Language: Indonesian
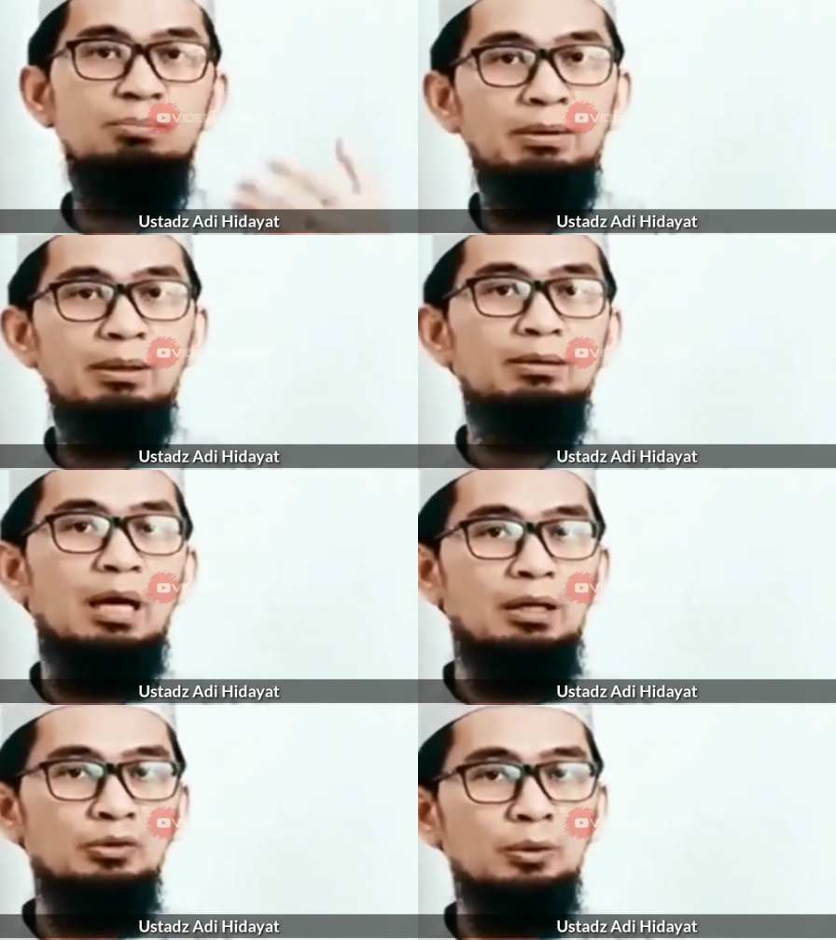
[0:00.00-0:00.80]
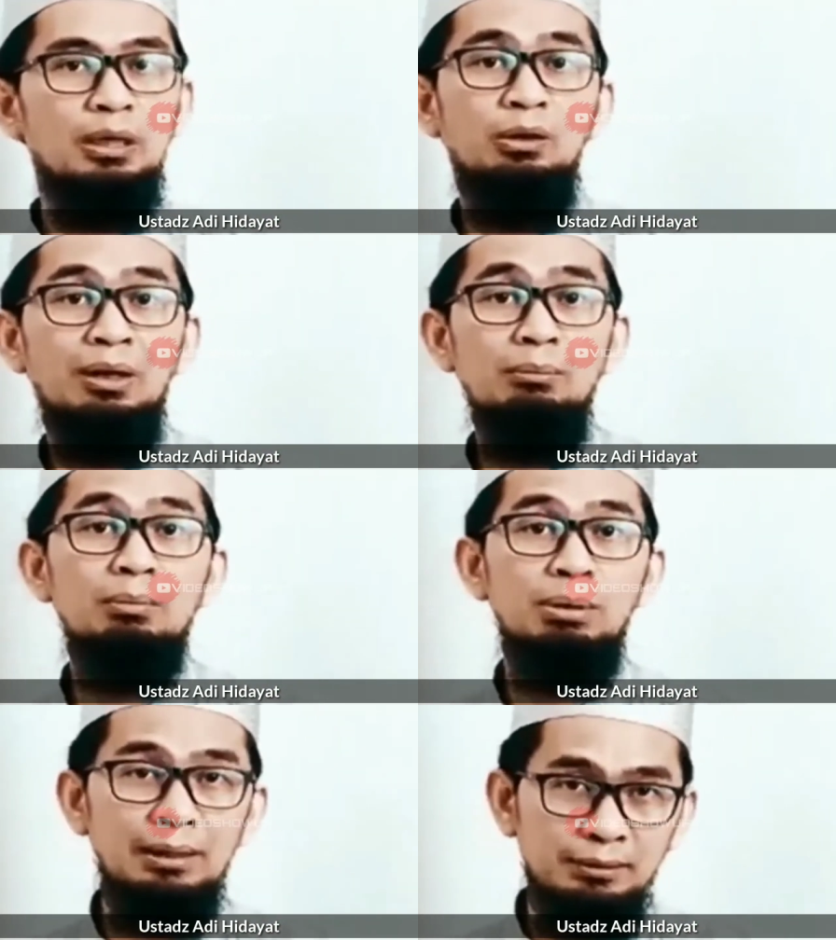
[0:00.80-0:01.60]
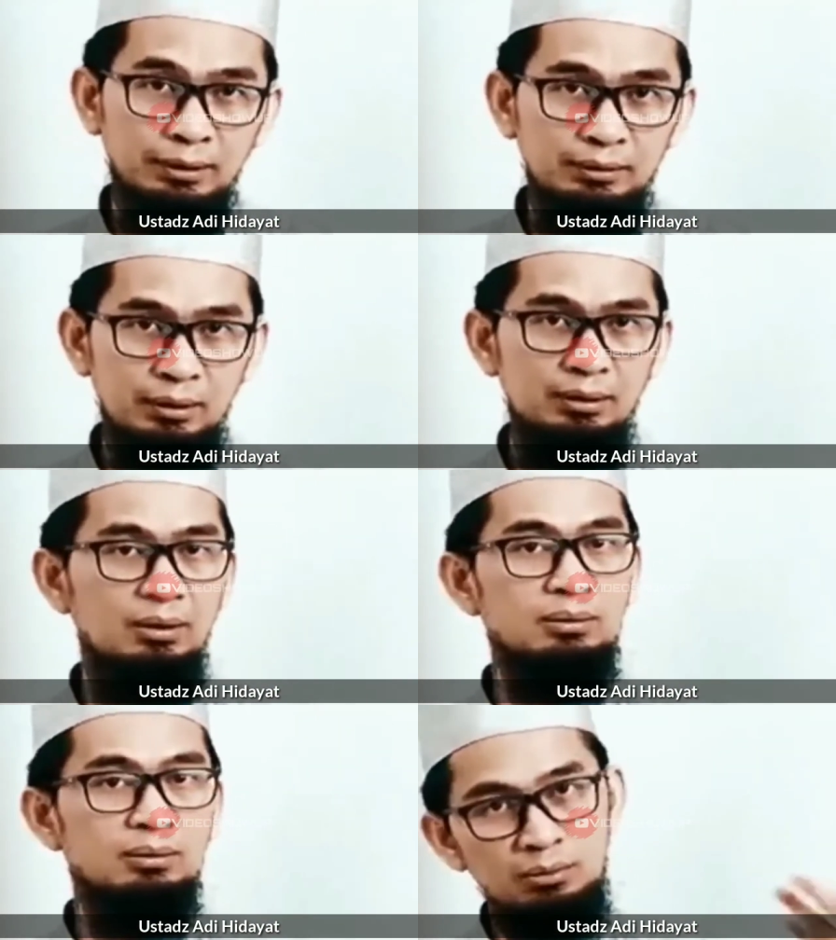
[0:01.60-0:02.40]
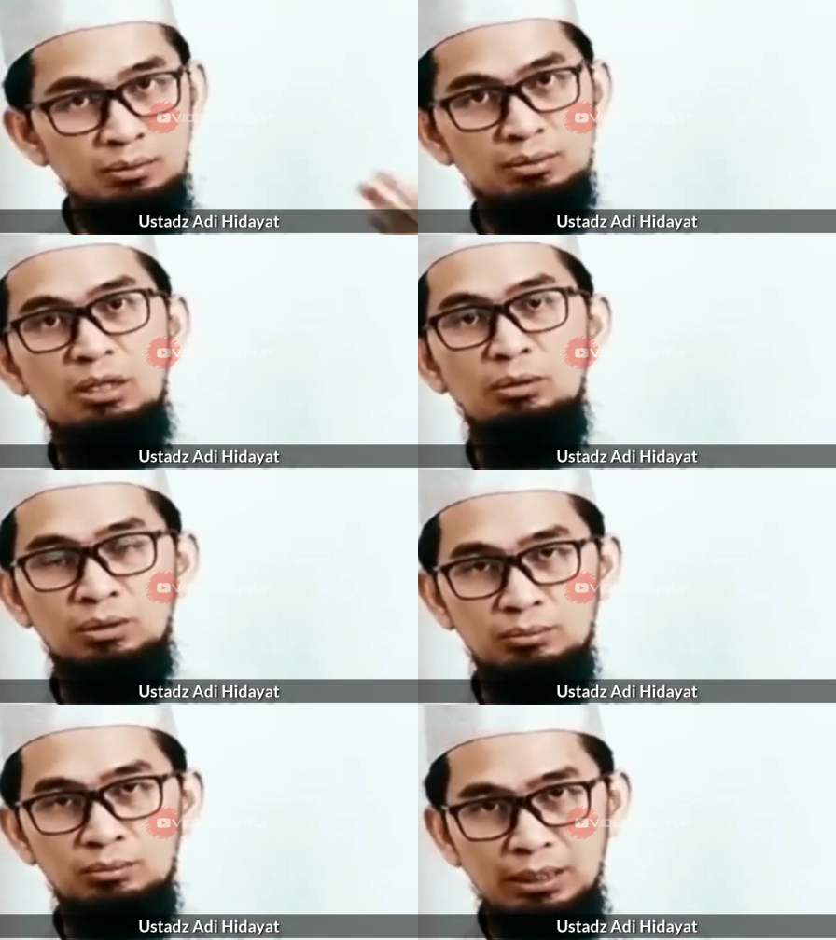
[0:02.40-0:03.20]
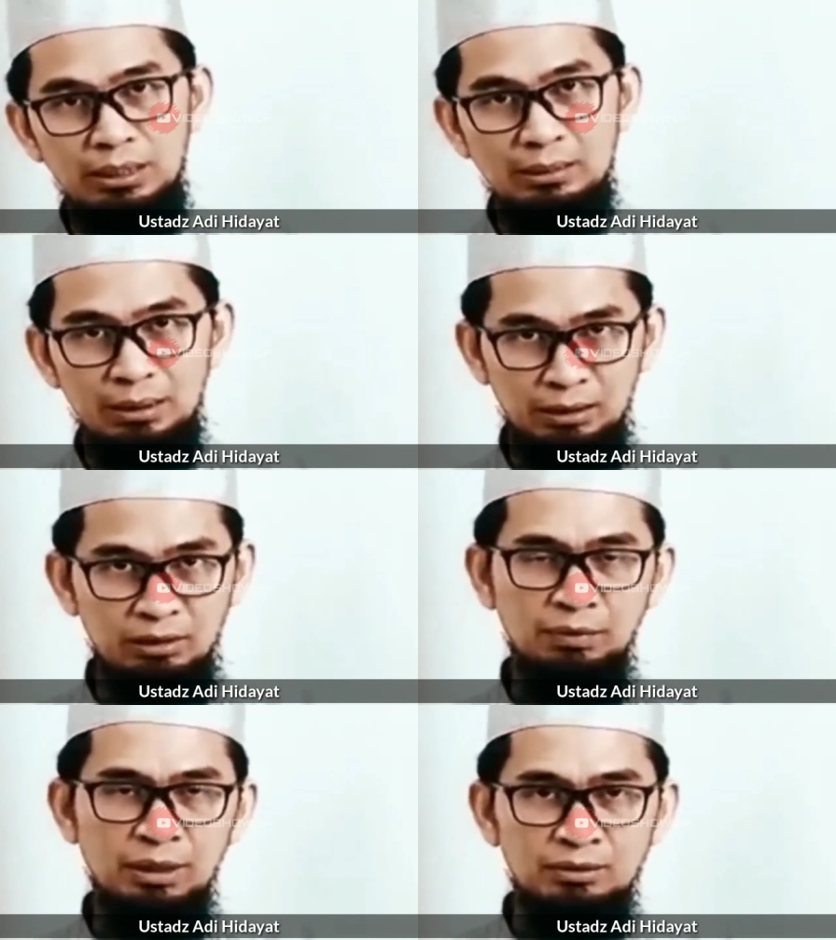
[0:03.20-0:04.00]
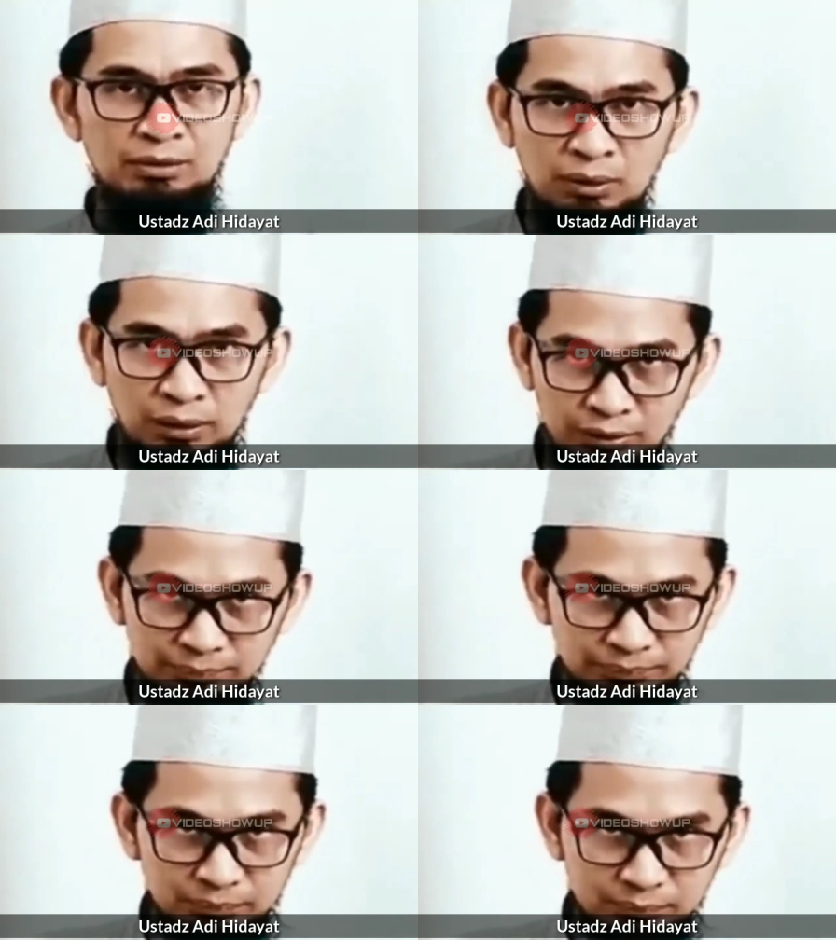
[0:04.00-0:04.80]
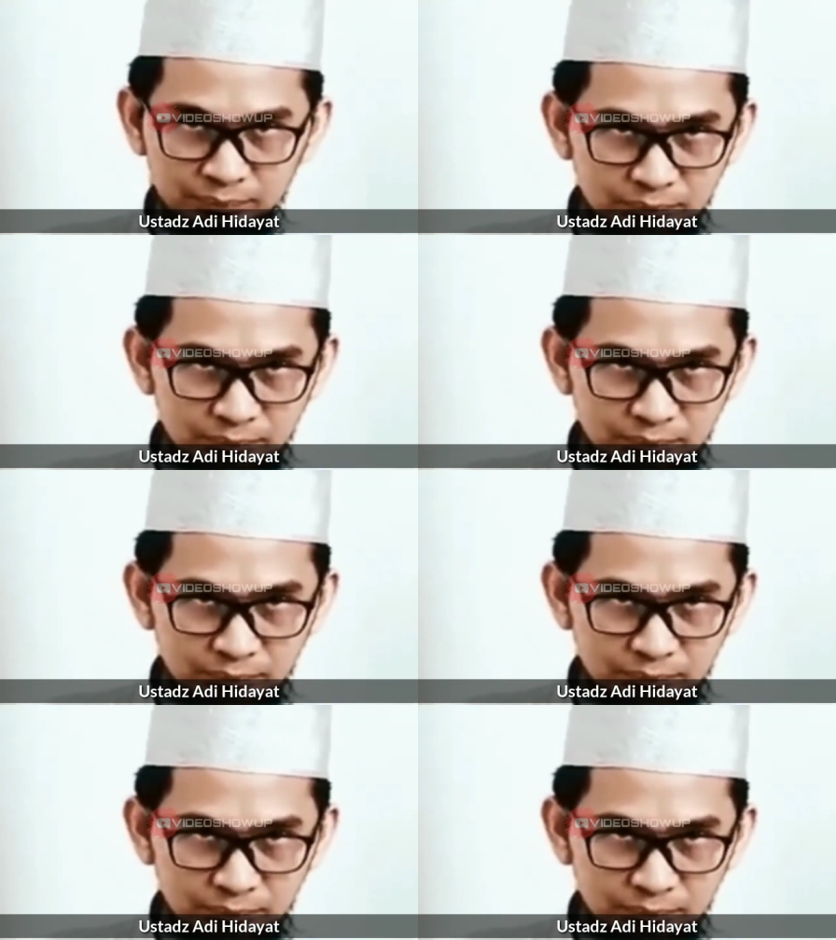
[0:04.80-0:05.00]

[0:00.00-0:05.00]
ada kesempatan tahajud kalau nggak memberatkan kita untuk sahur kemudian dan beraktivitas esok harinya.